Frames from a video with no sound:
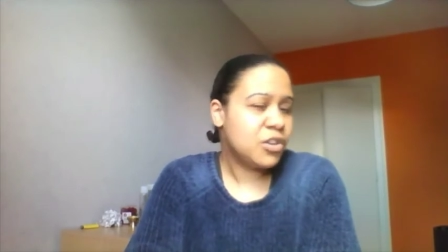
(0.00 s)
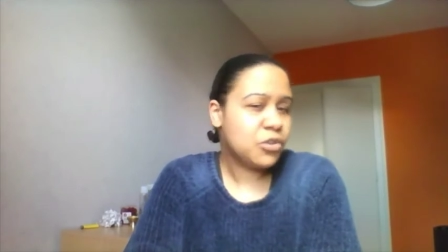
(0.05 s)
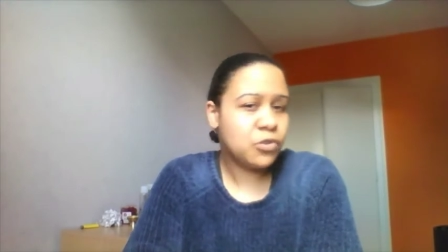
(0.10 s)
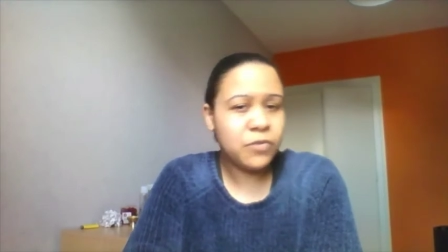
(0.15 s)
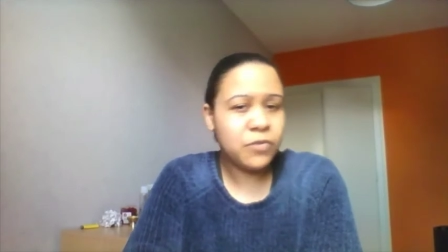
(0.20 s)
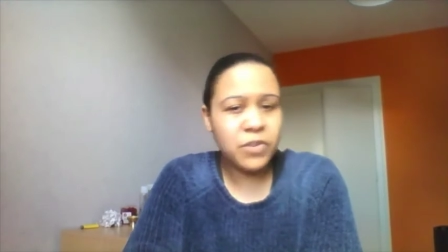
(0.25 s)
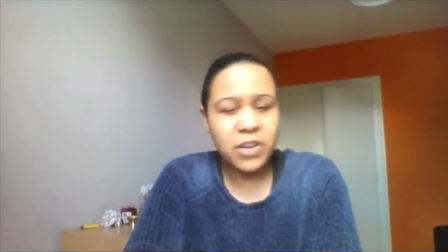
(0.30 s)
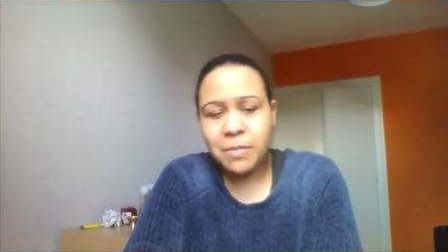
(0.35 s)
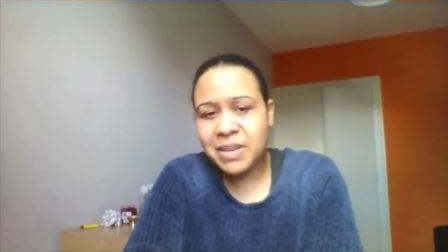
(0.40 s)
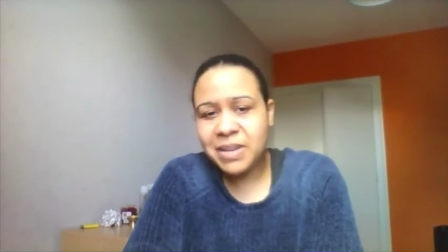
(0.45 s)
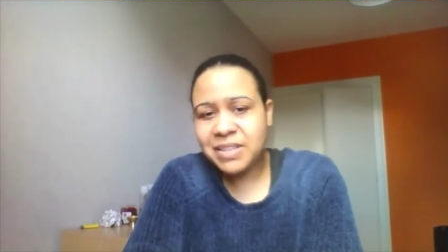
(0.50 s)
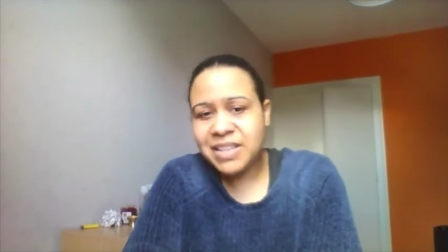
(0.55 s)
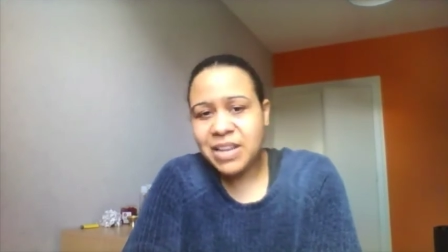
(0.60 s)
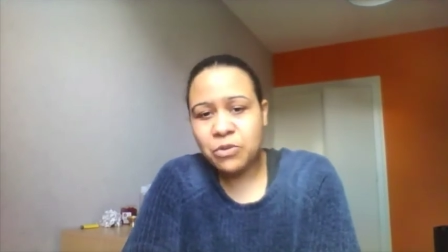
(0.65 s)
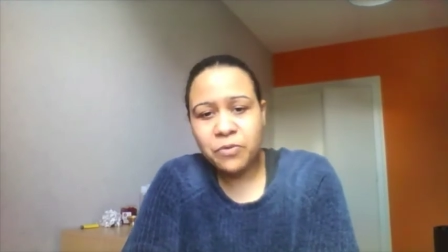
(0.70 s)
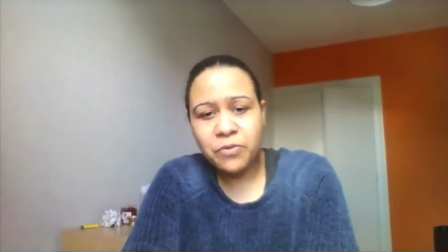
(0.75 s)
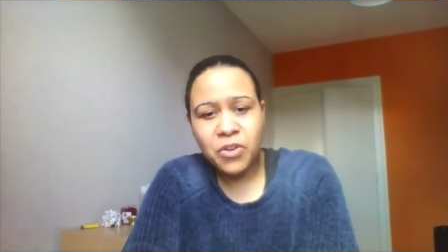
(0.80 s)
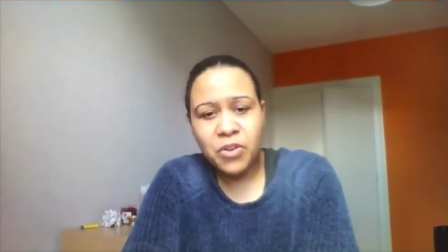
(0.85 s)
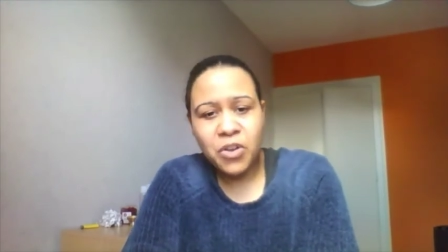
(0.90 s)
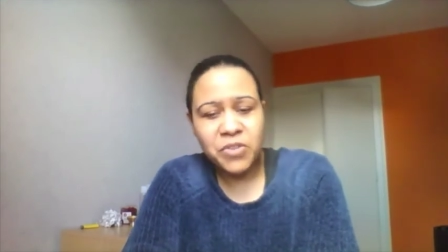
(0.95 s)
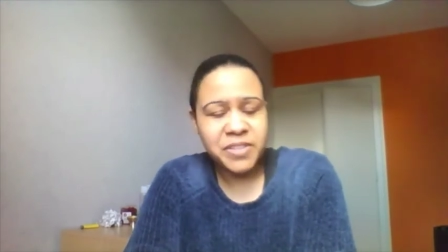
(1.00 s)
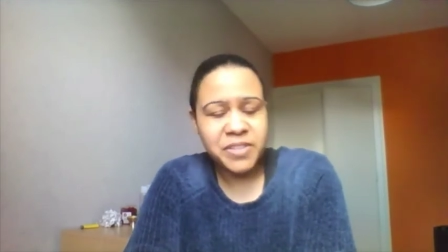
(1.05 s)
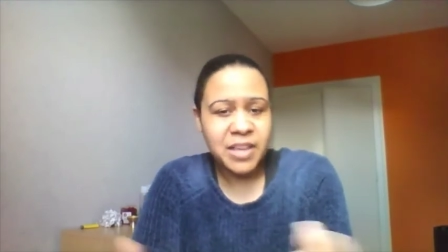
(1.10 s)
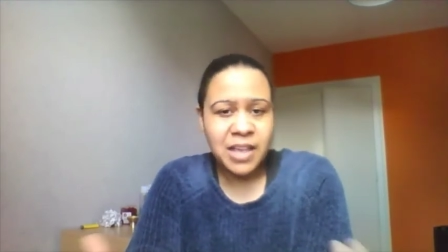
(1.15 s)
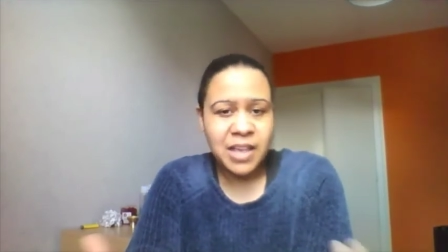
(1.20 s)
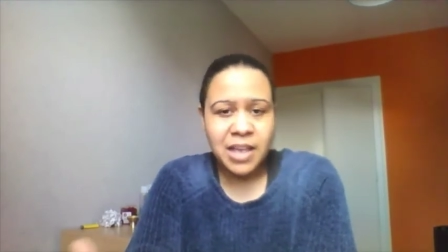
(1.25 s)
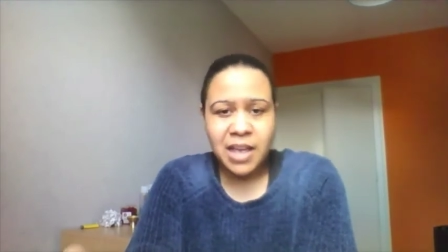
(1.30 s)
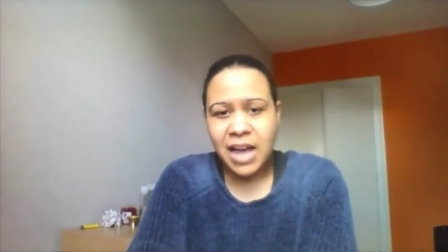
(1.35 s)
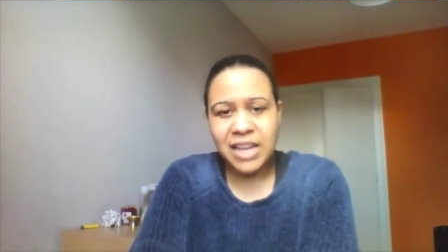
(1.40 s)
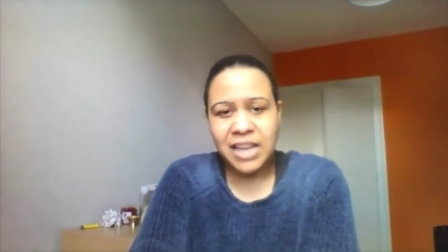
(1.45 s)
devant l'ambassade de France,
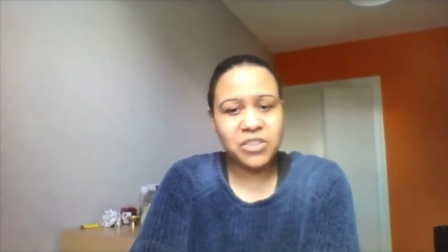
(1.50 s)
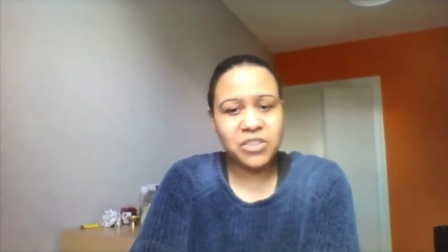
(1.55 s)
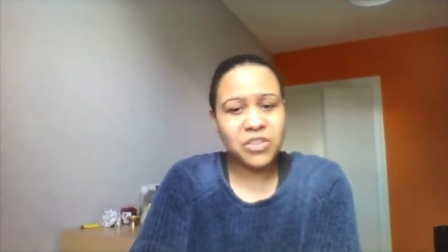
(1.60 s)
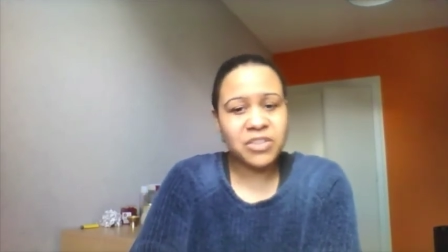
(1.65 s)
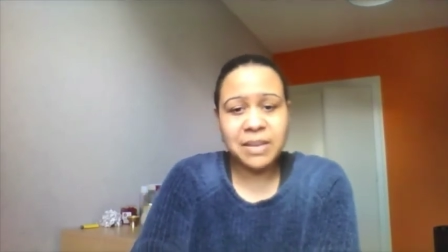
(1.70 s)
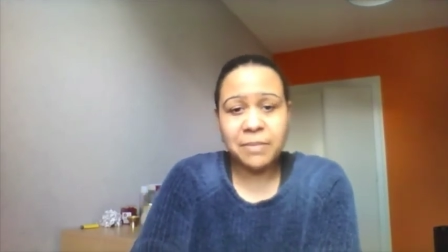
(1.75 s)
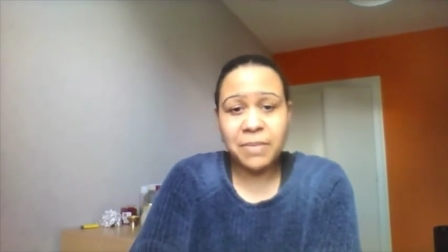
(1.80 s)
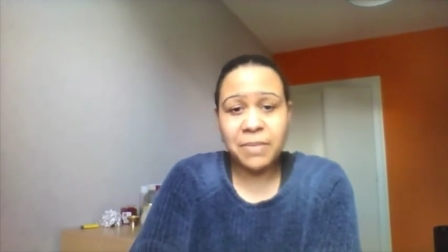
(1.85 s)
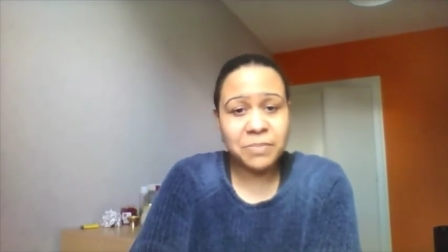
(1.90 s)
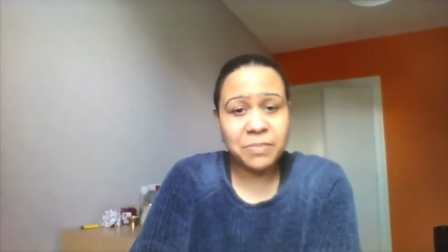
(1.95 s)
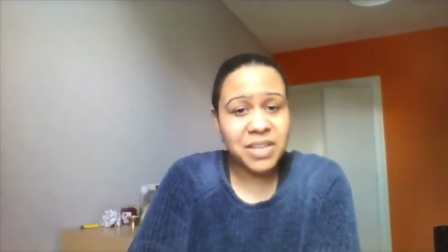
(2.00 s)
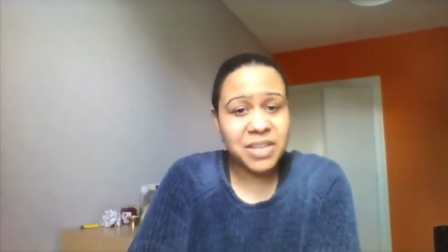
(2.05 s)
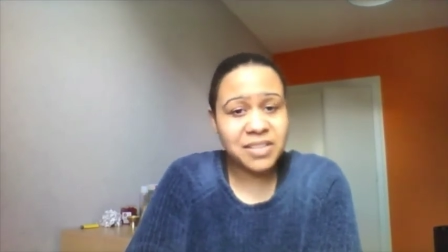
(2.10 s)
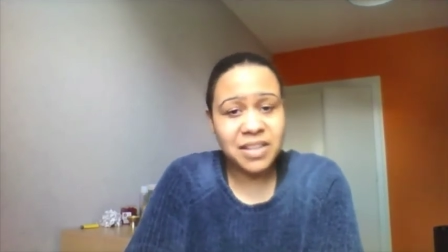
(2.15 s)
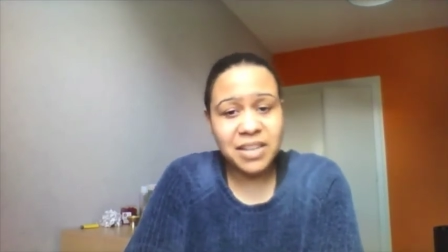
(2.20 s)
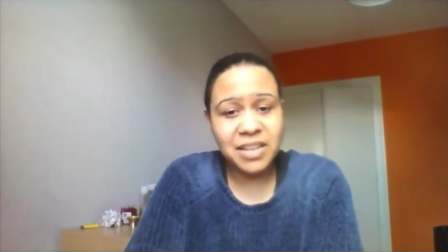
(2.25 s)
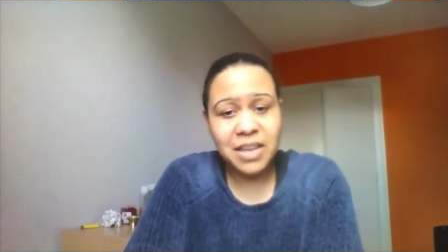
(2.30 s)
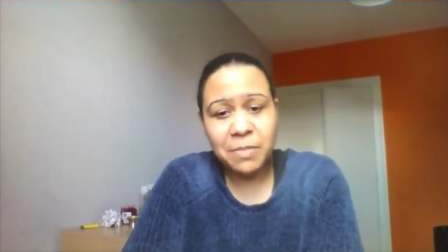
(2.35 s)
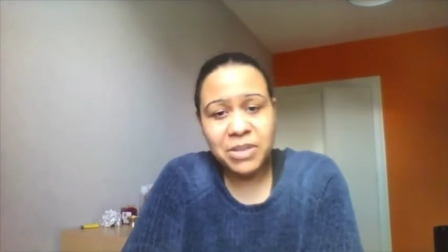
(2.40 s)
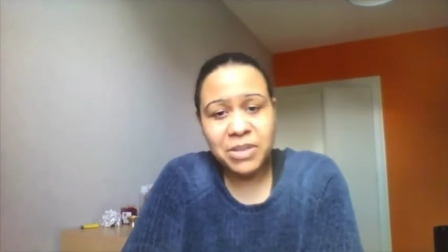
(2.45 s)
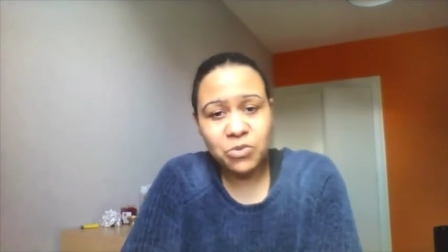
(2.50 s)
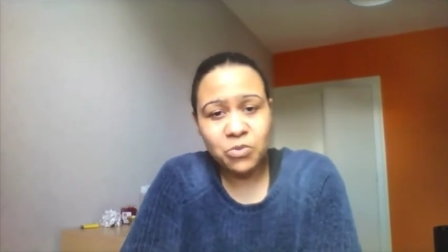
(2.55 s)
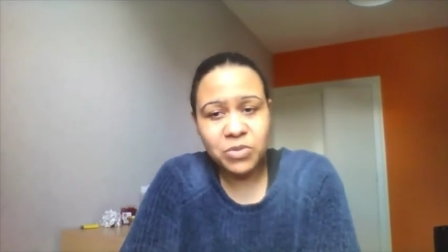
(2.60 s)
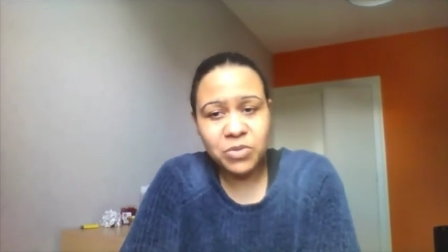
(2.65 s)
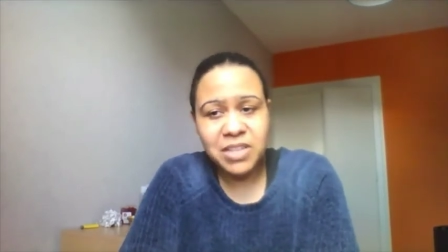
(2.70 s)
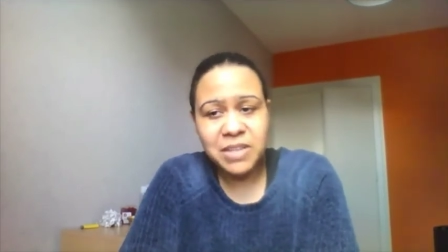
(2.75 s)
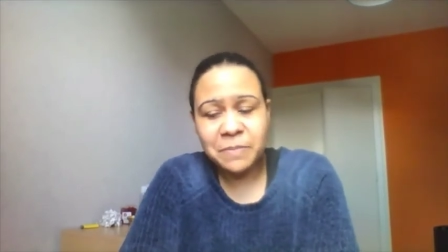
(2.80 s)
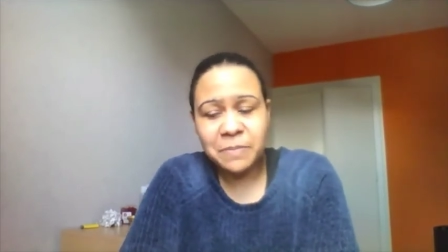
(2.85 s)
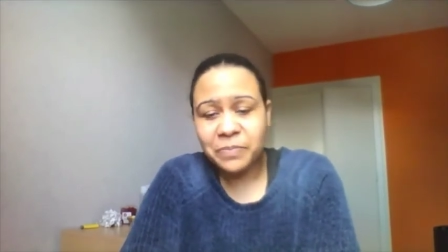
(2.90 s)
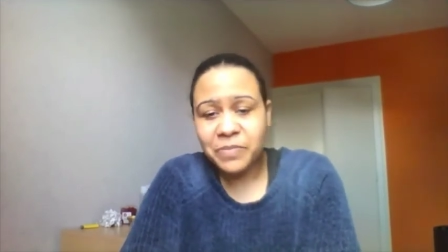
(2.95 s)
attendre des papiers, ça, il n'y a pas de
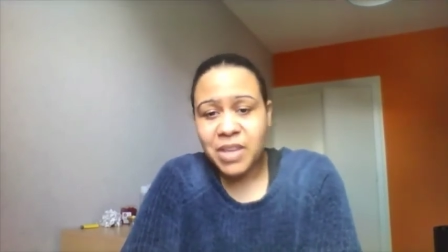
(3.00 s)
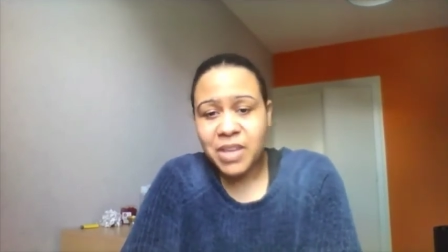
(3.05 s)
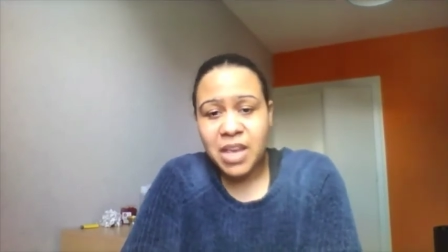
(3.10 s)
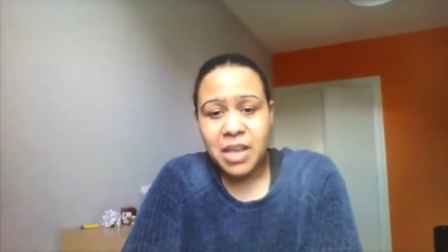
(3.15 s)
souci.